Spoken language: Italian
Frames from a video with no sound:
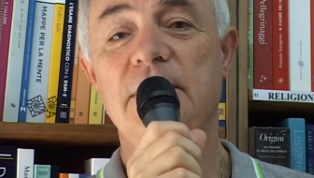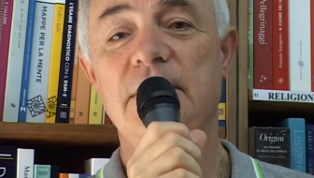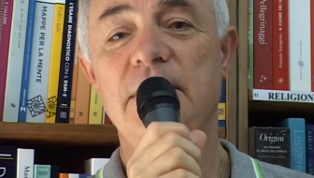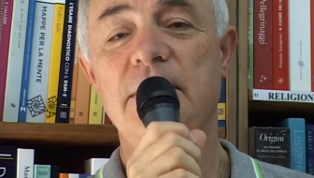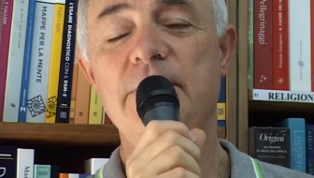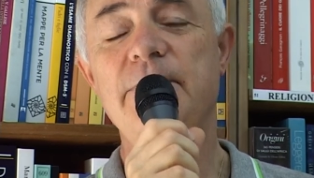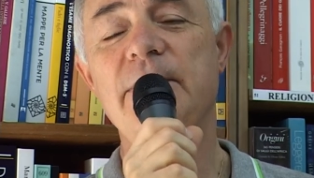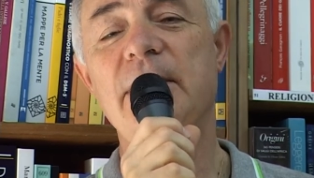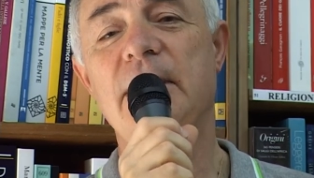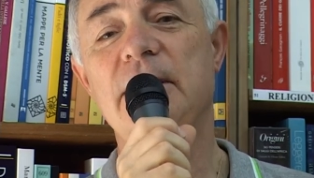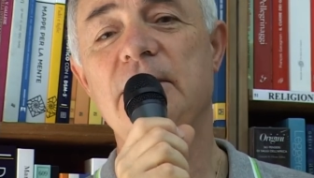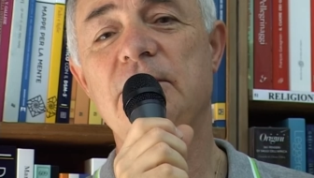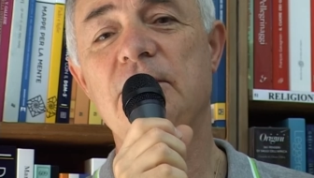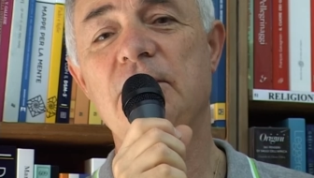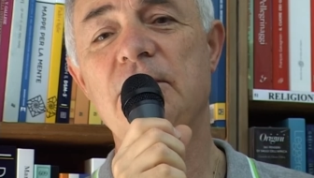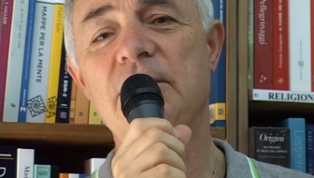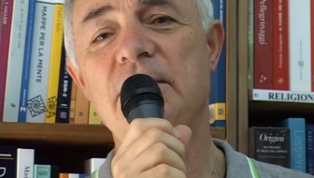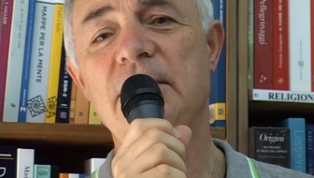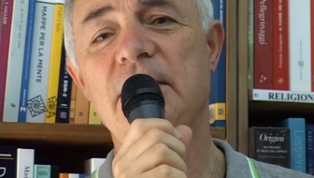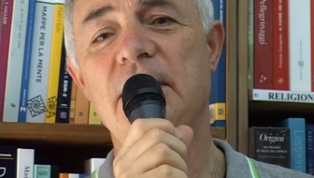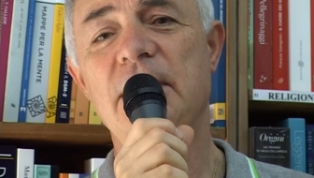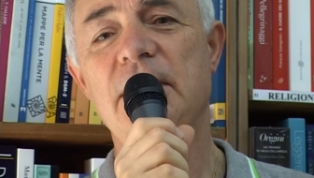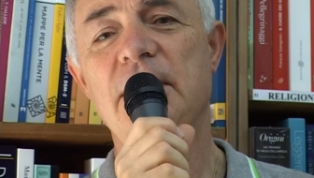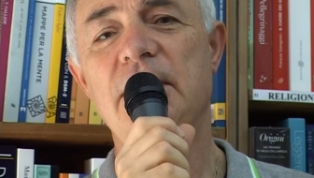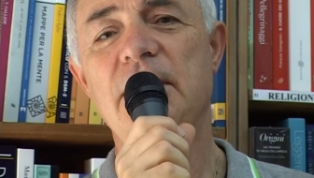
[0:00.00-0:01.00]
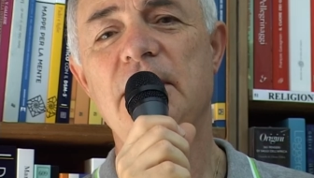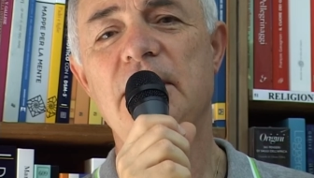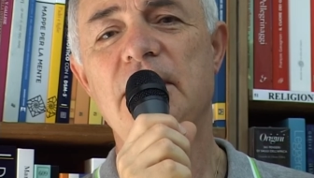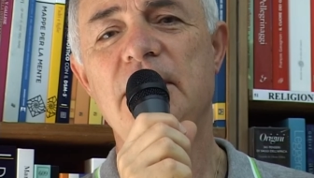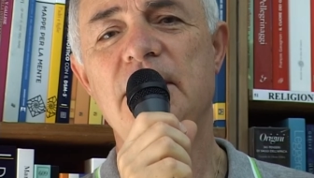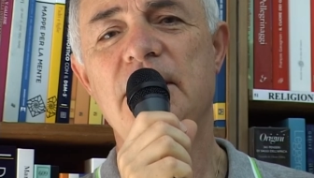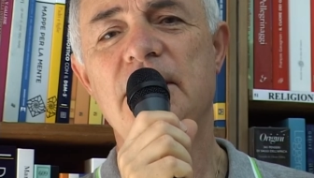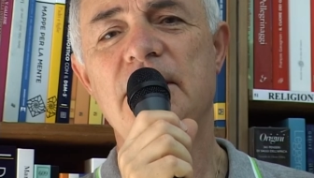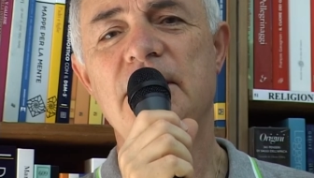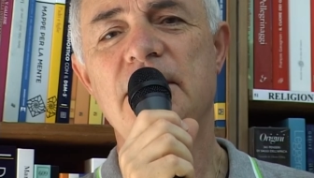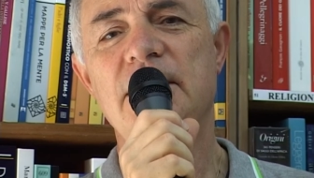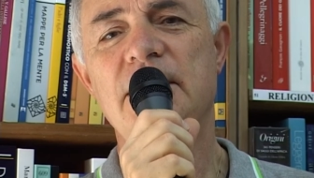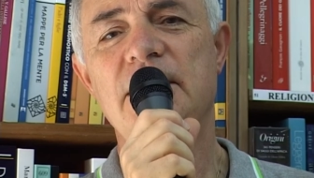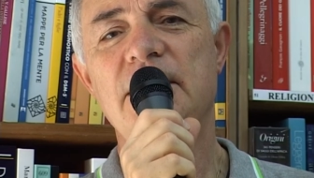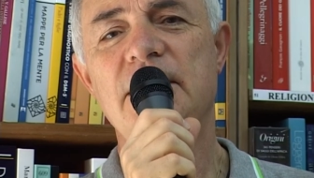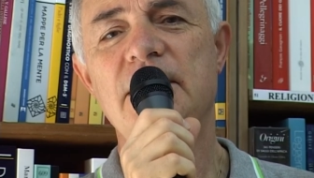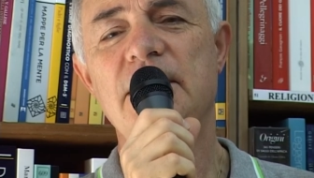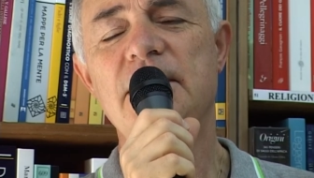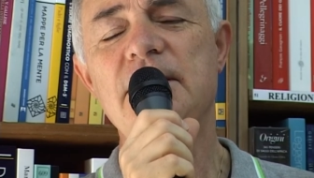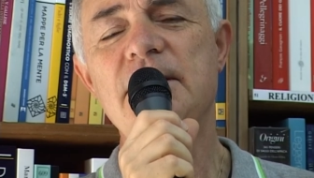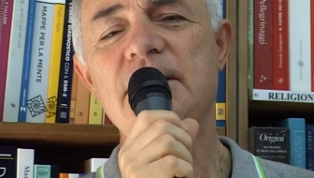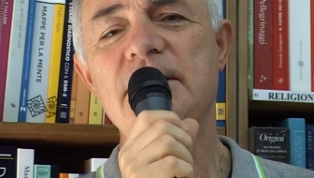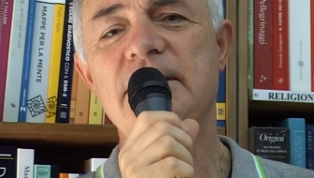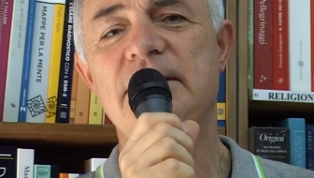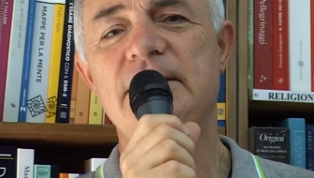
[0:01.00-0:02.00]
E Pietro
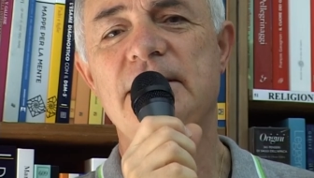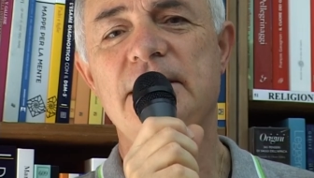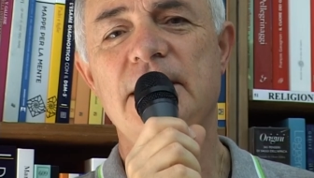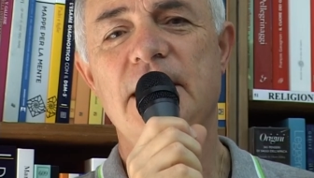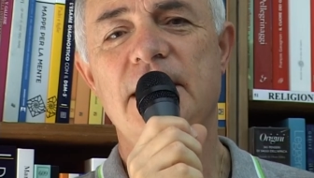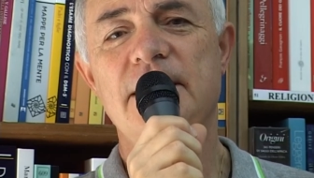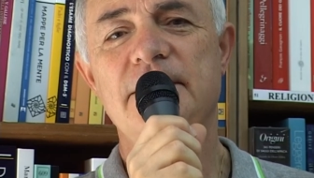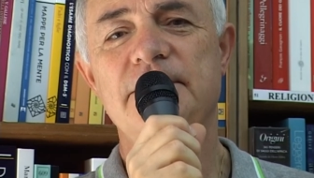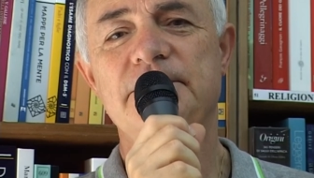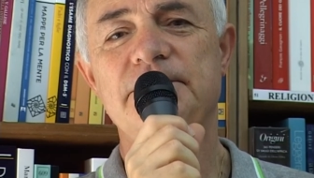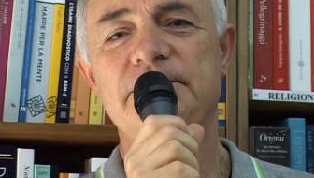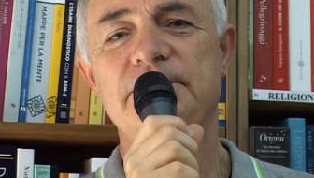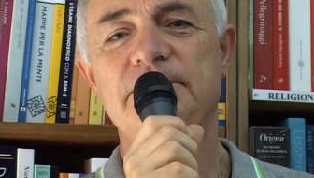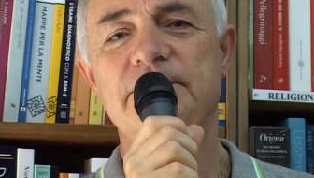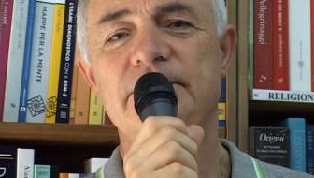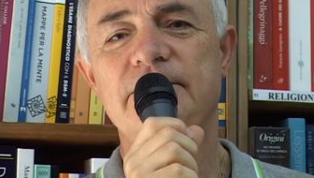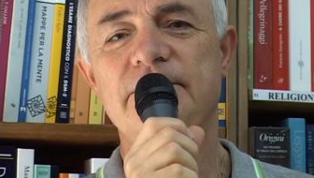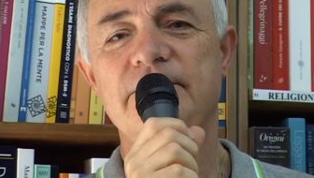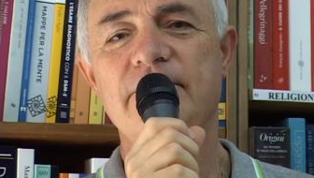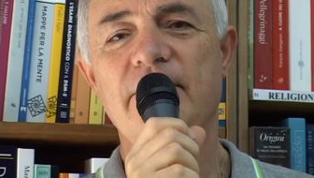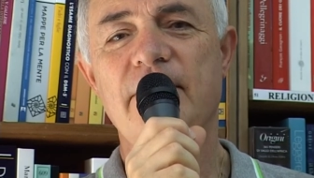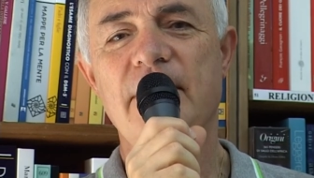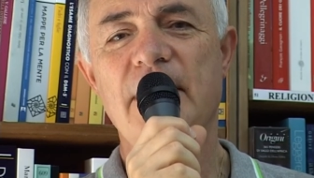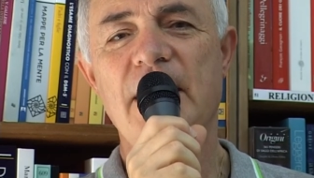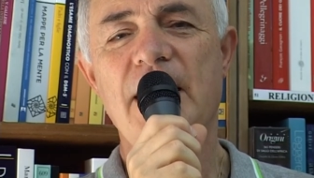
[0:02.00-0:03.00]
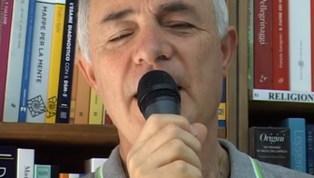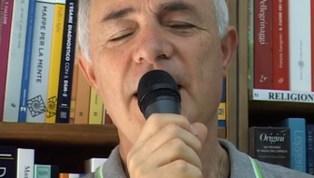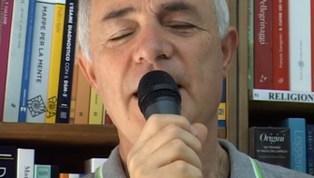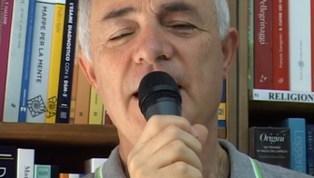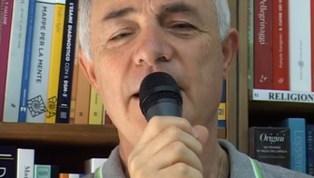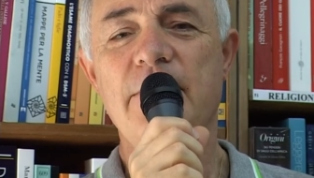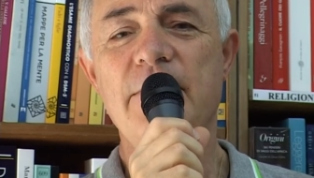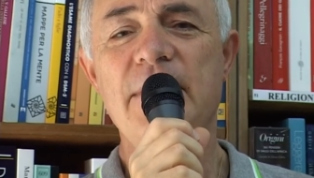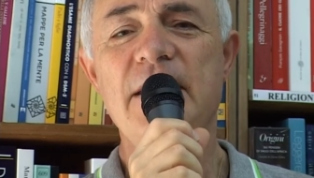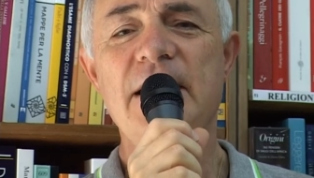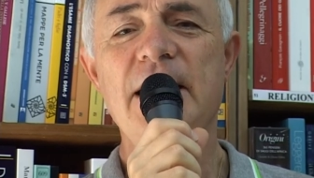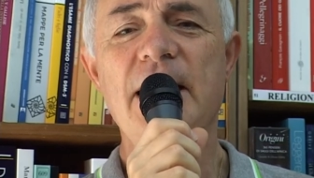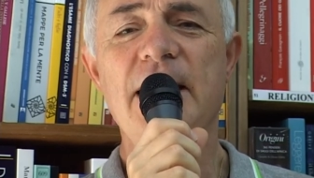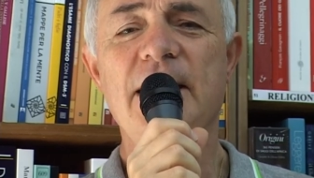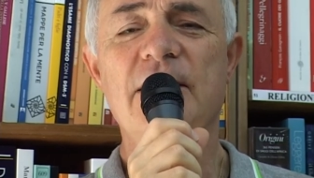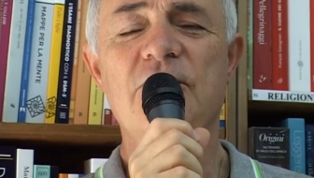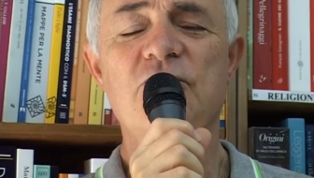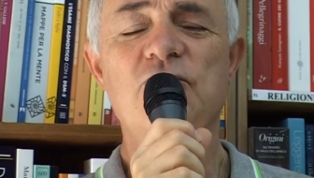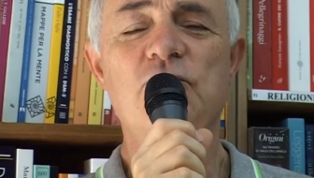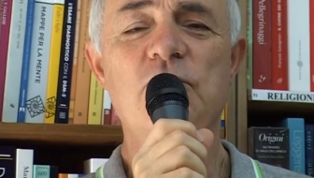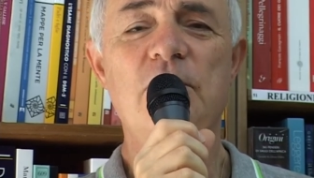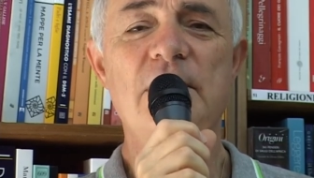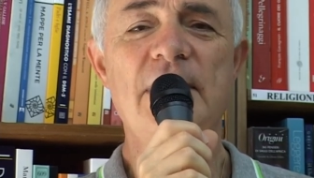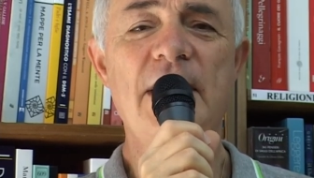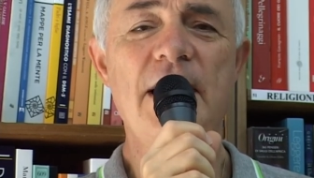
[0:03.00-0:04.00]
inizia a camminare
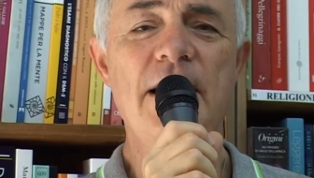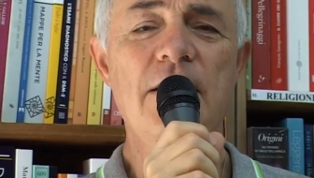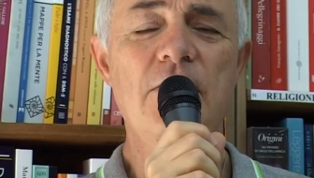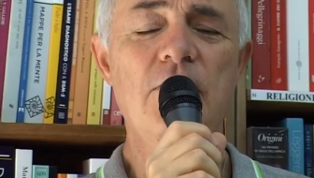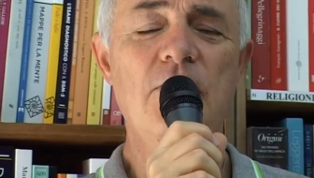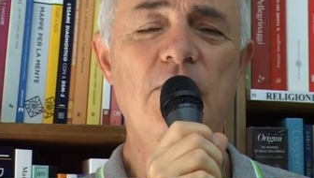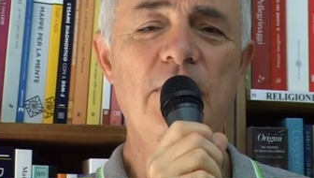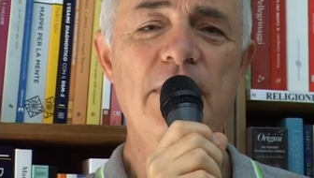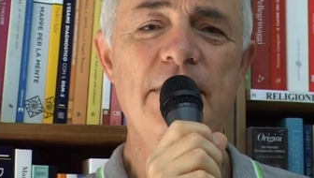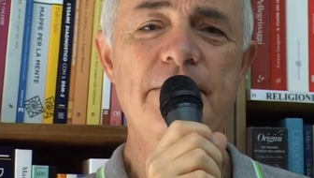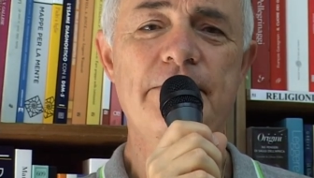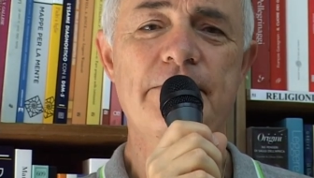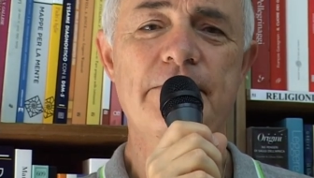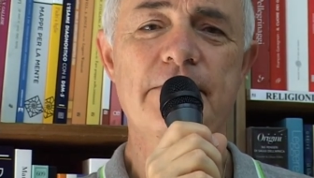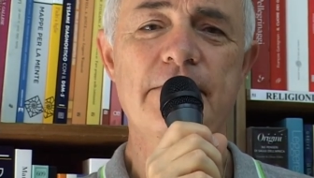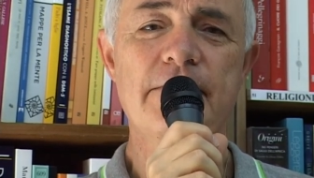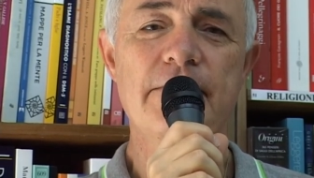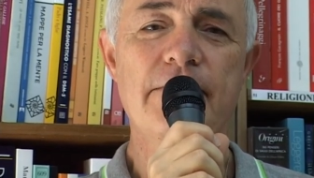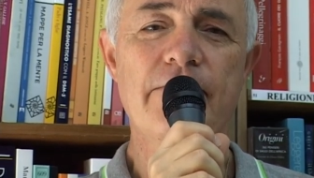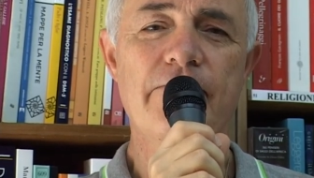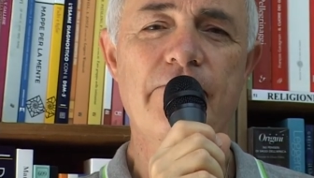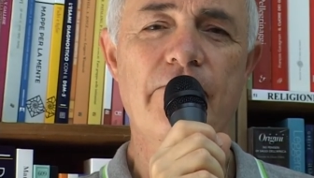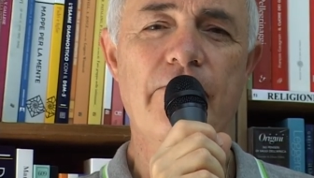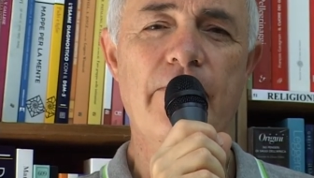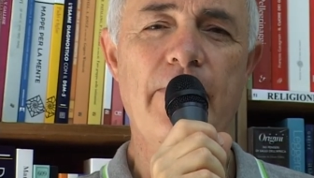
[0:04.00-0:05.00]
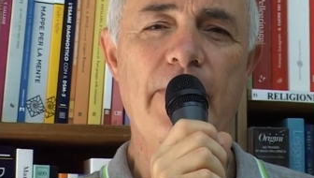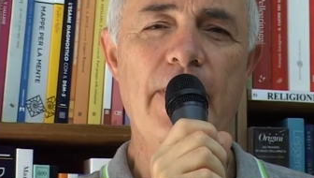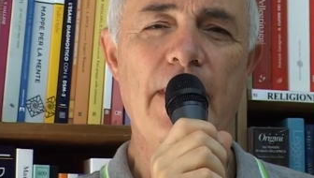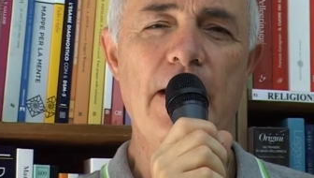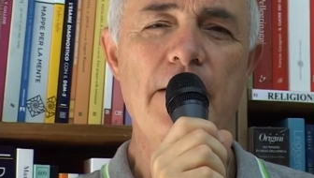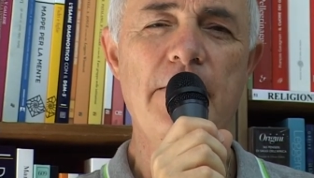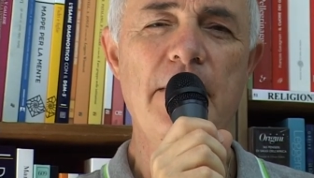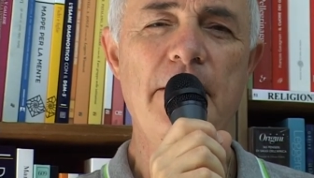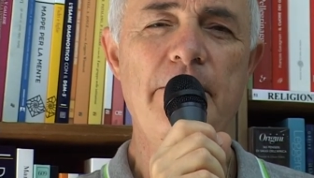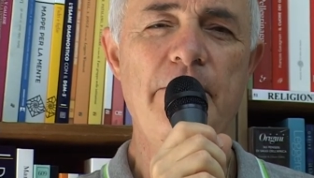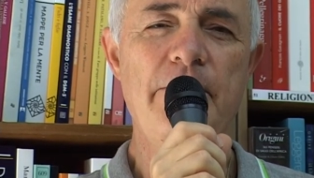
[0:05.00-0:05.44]
sulle acque ma